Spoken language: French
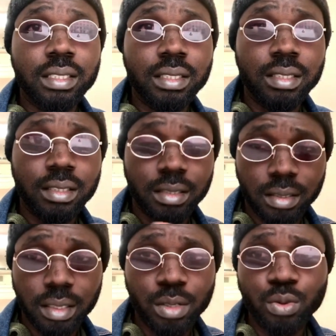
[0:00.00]
Voilà, pour
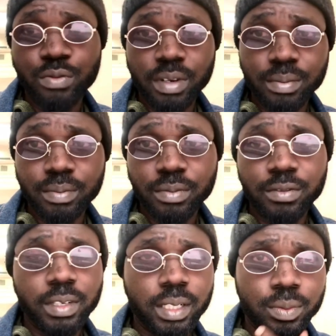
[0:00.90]
pouvoir postuler, il
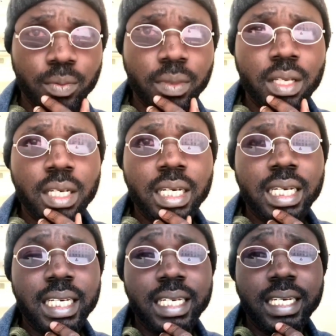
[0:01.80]
faut d'abord, il
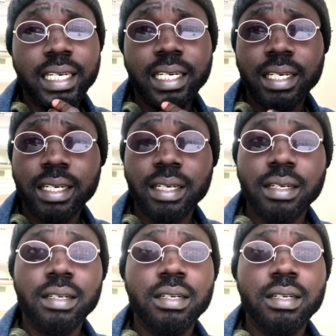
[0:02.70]
faut maîtriser des,